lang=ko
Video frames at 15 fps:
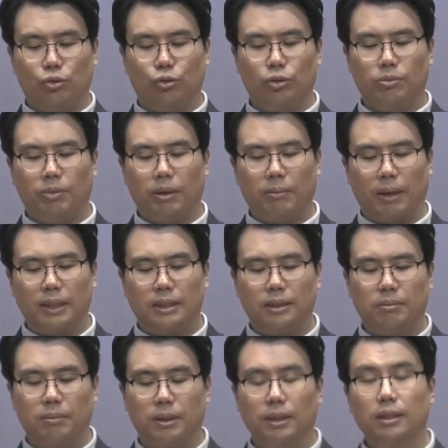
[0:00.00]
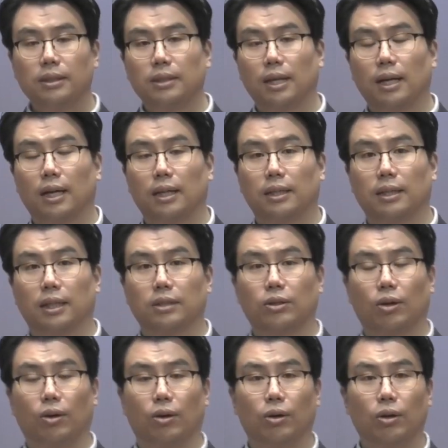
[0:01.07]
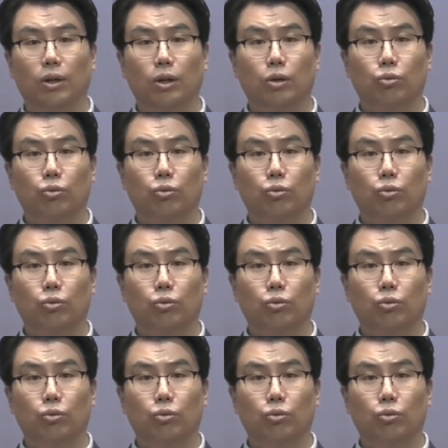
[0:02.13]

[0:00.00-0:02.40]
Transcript: 주님의 말씀이 생각이 나서